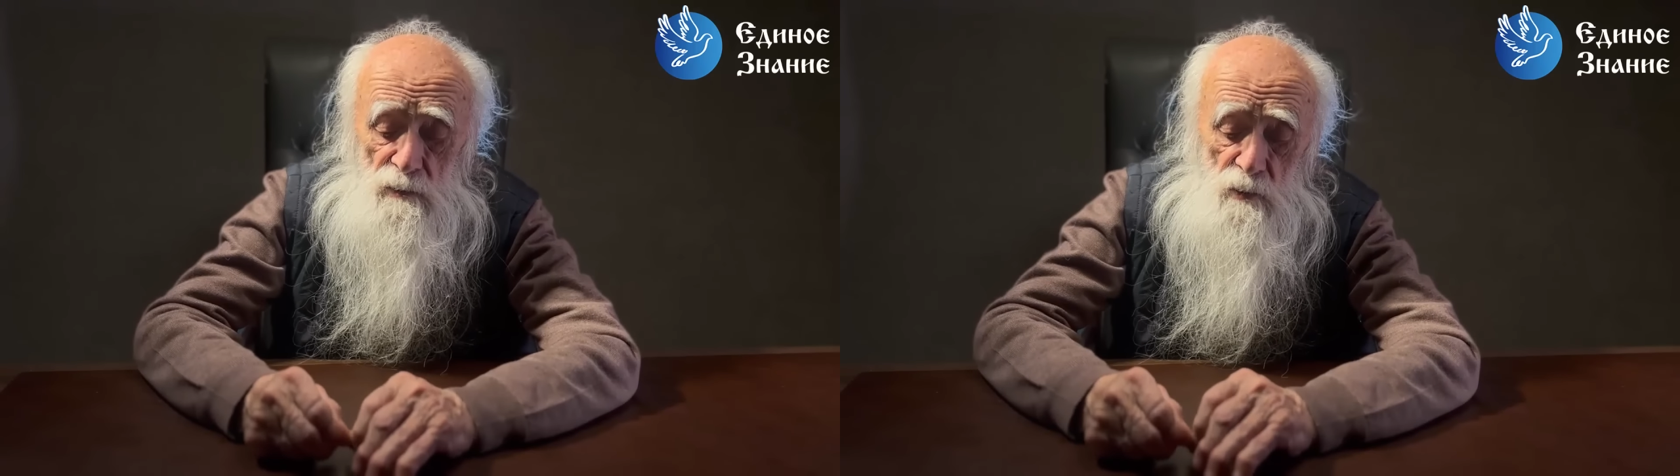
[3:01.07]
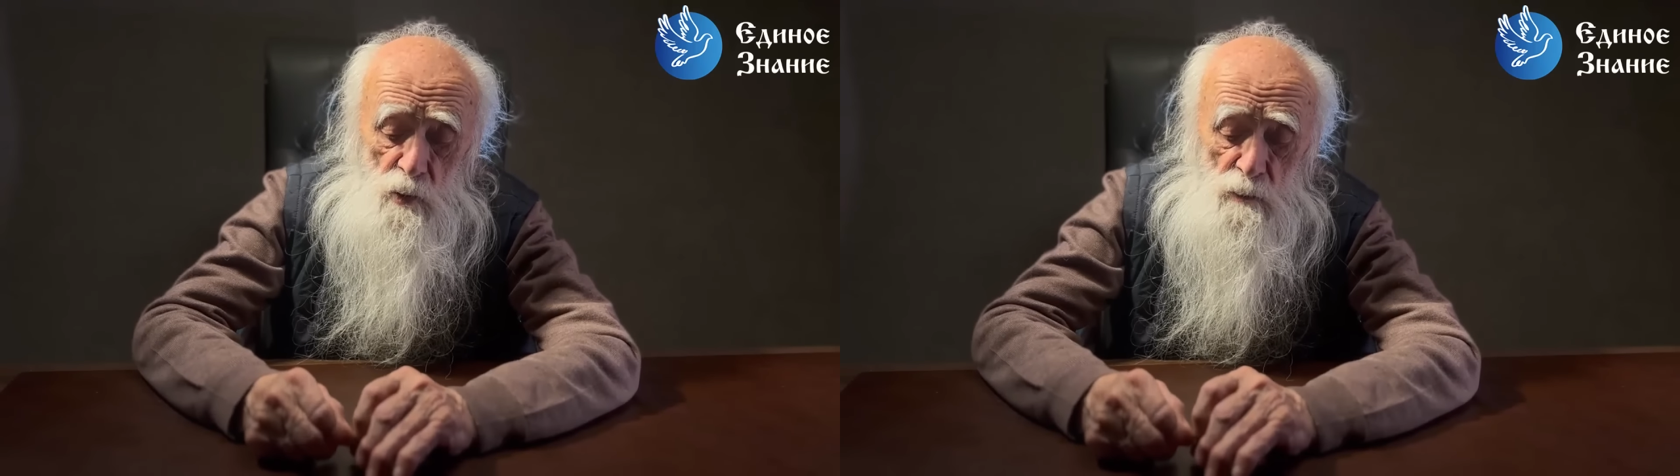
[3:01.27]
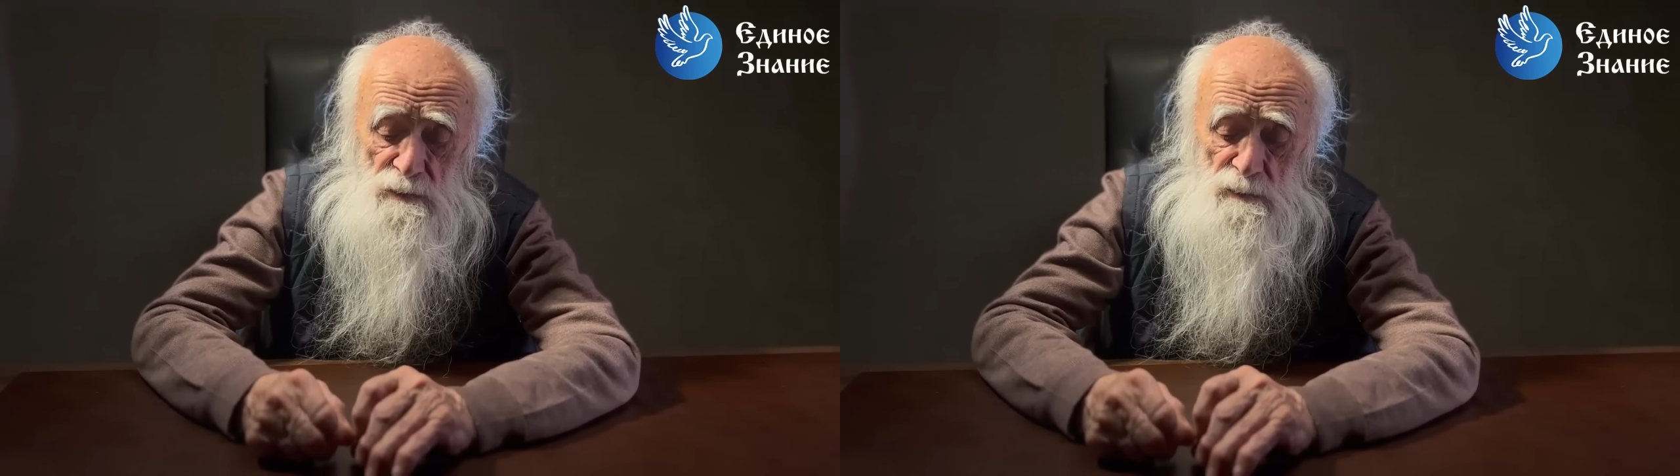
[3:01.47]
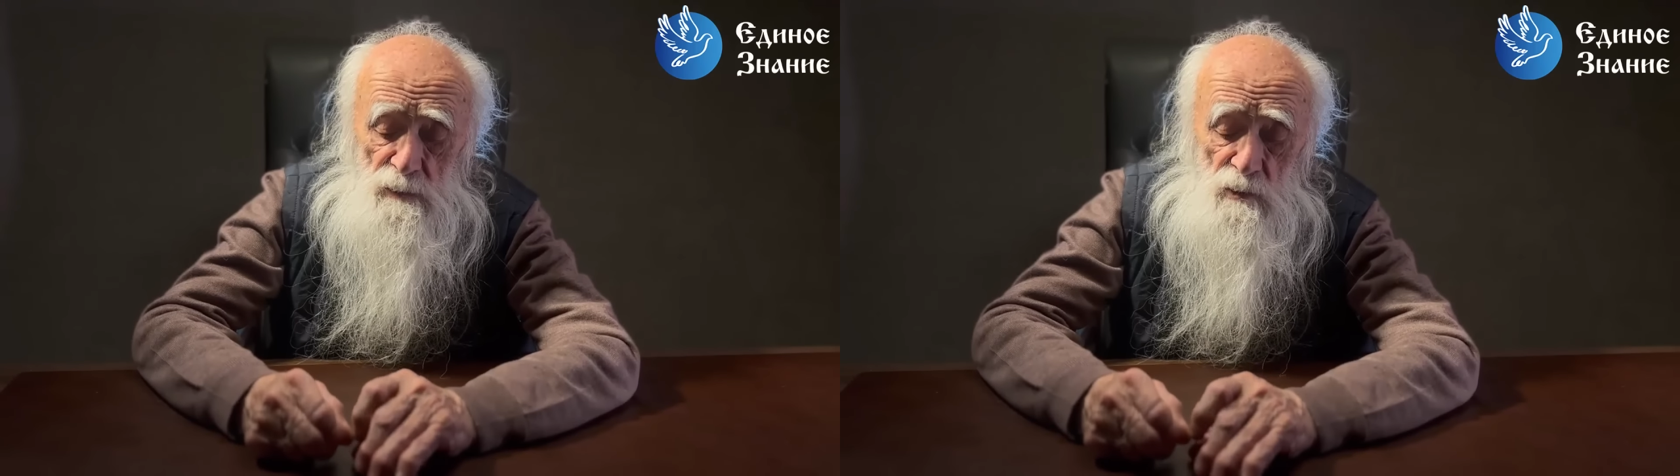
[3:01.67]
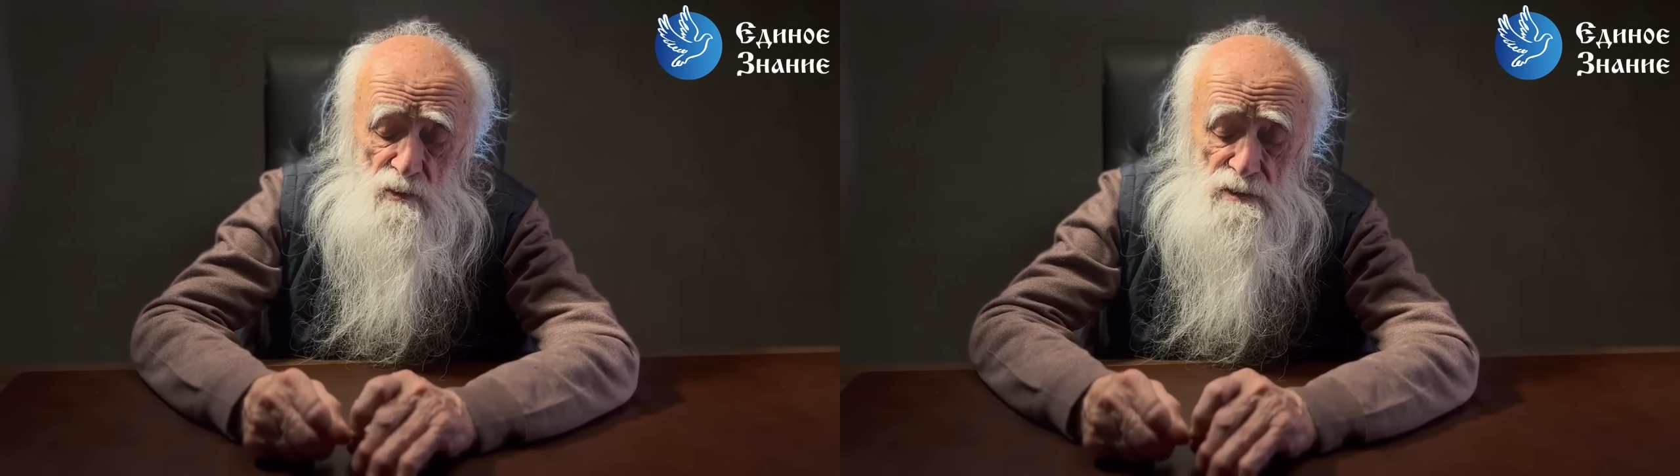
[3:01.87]
опыт
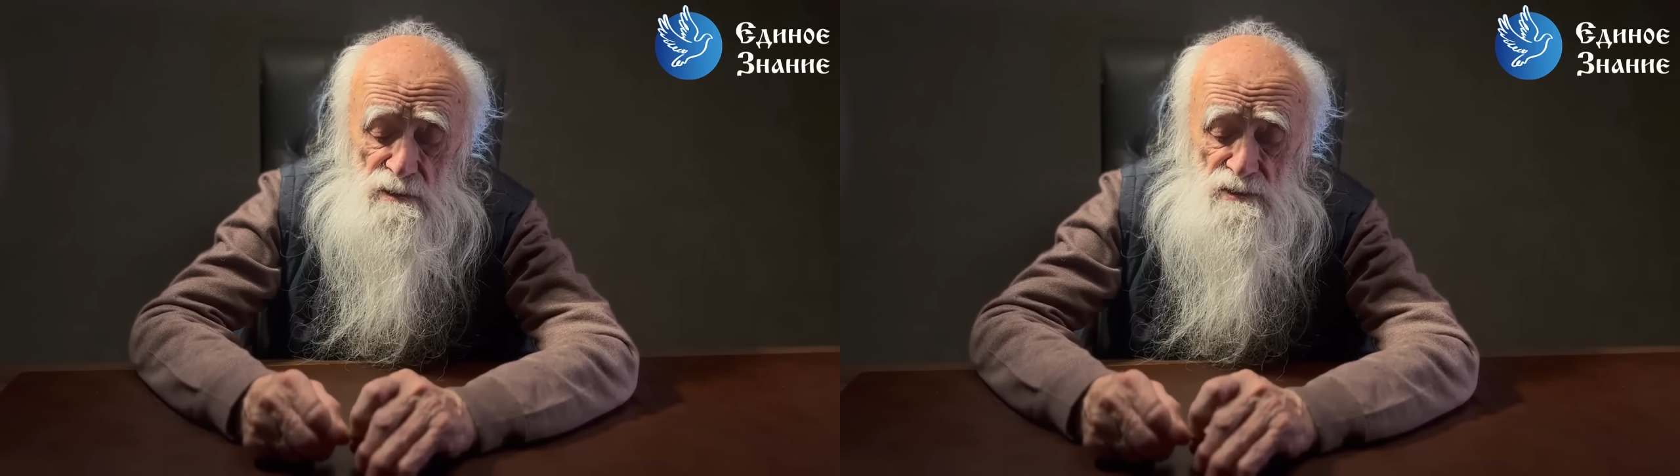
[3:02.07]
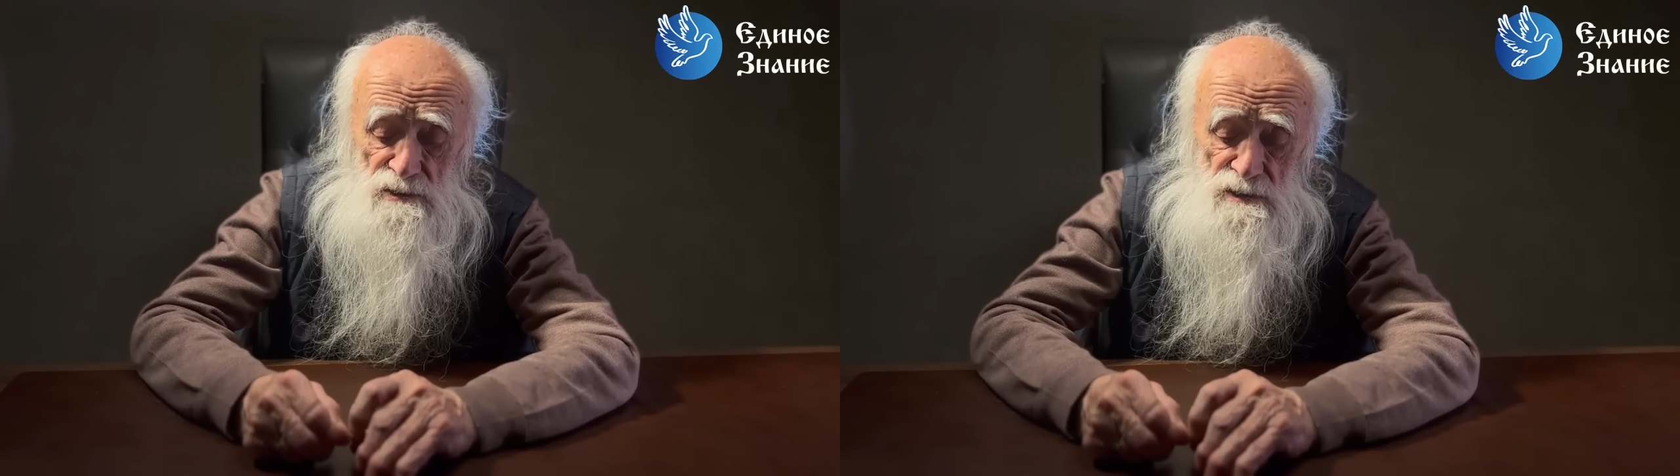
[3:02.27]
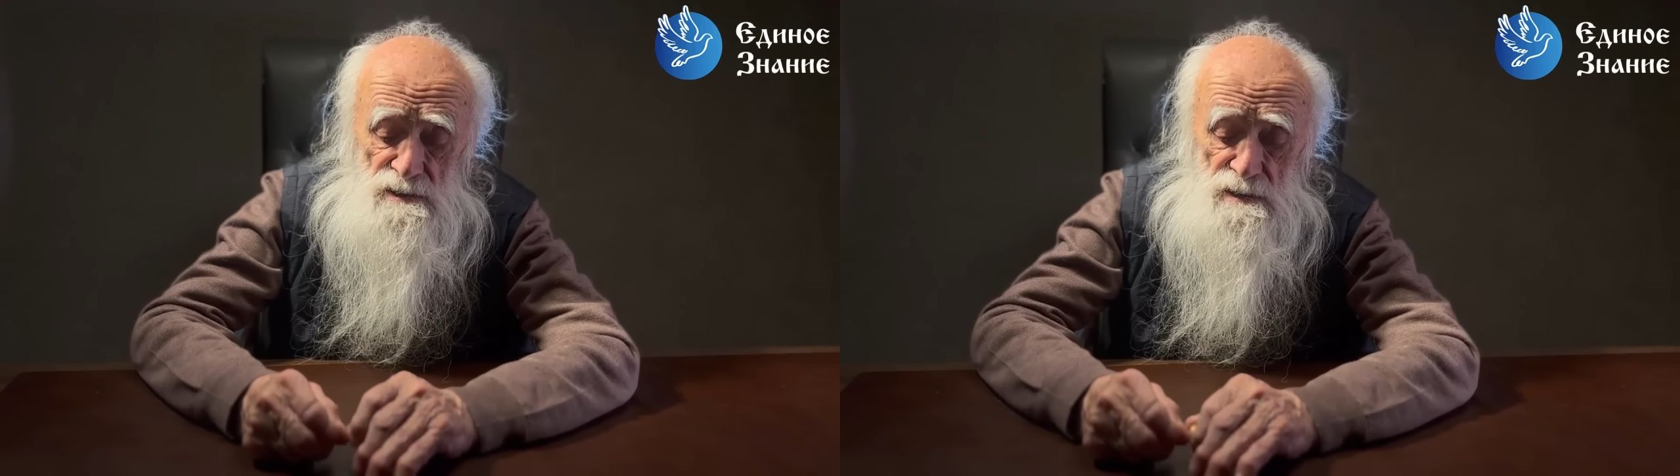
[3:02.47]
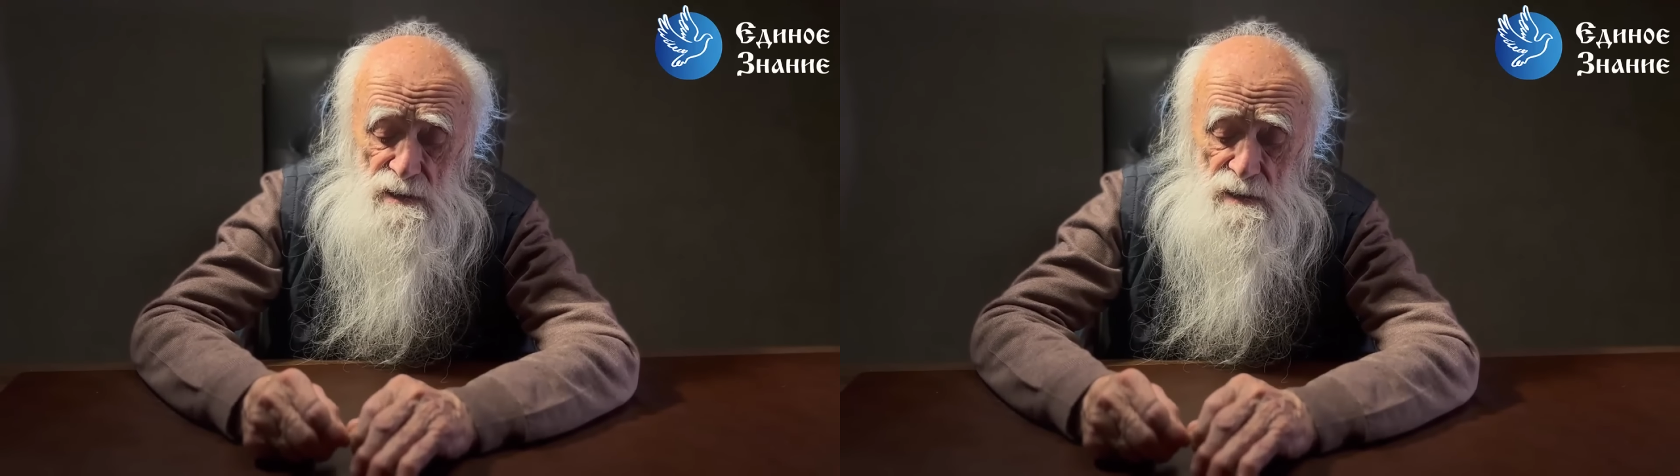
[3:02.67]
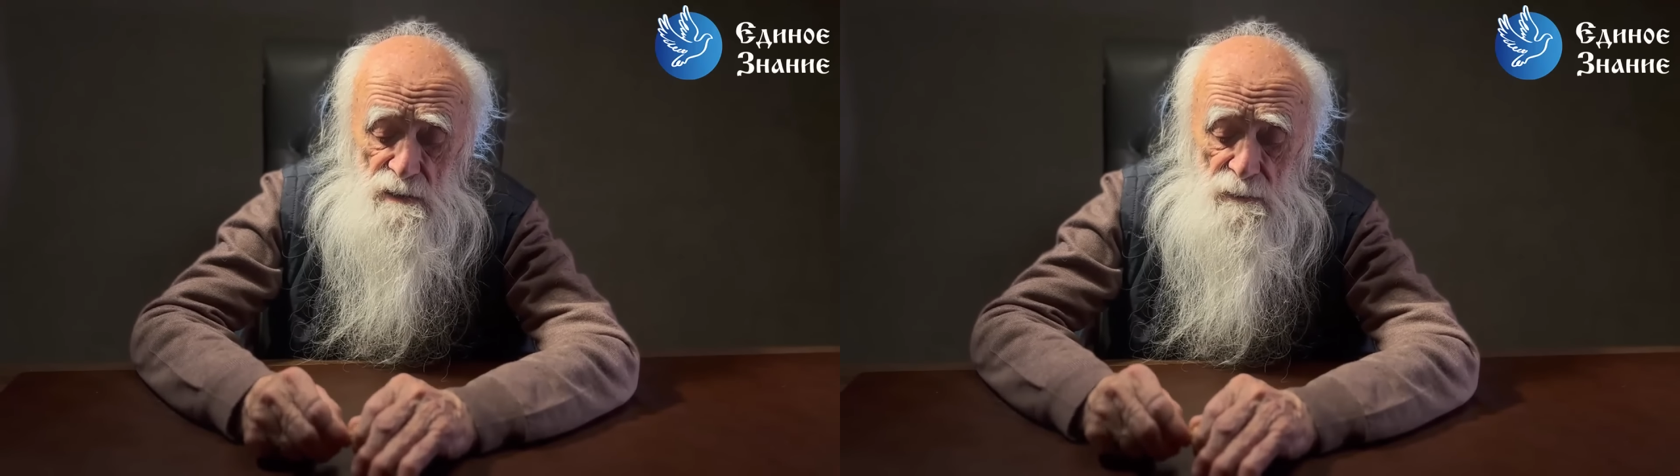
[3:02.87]
прошлых
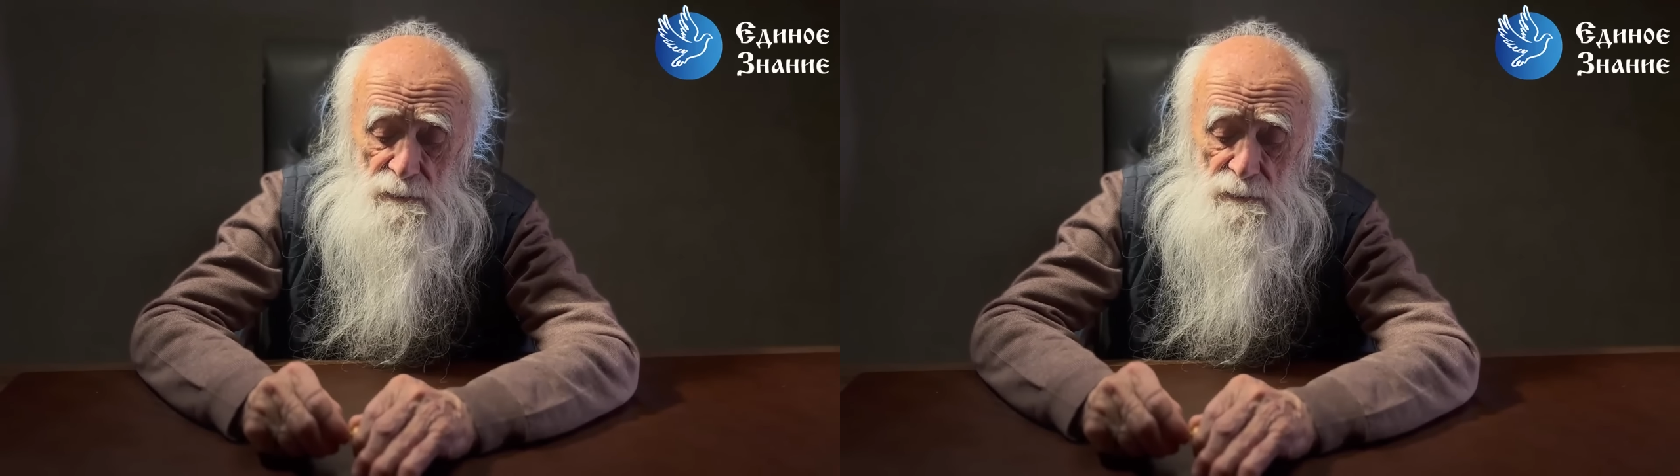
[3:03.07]
жизней,